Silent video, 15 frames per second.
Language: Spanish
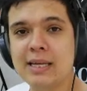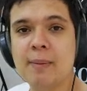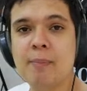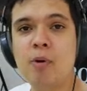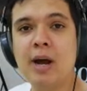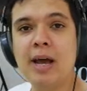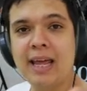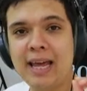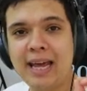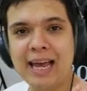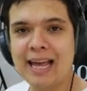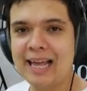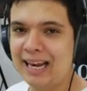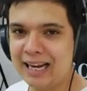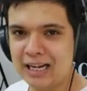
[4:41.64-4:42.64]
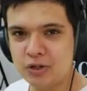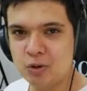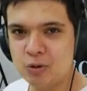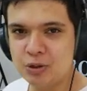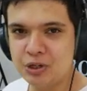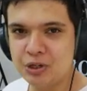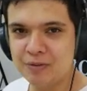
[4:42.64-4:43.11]
se puede en
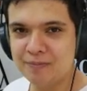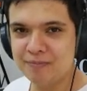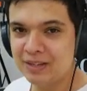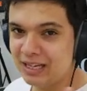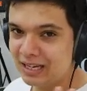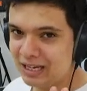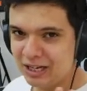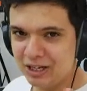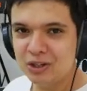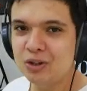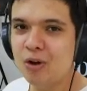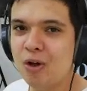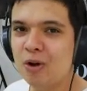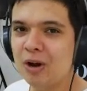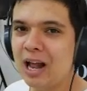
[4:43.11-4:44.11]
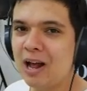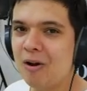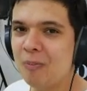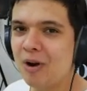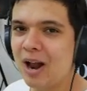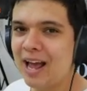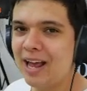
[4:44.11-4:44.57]
resolución. Todo
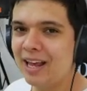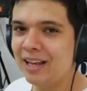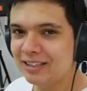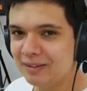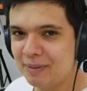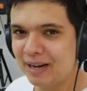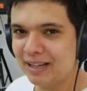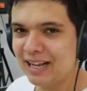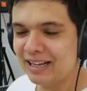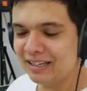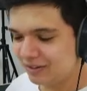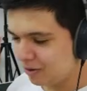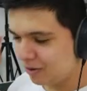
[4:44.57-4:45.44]
claro por ahí, ¿verdad?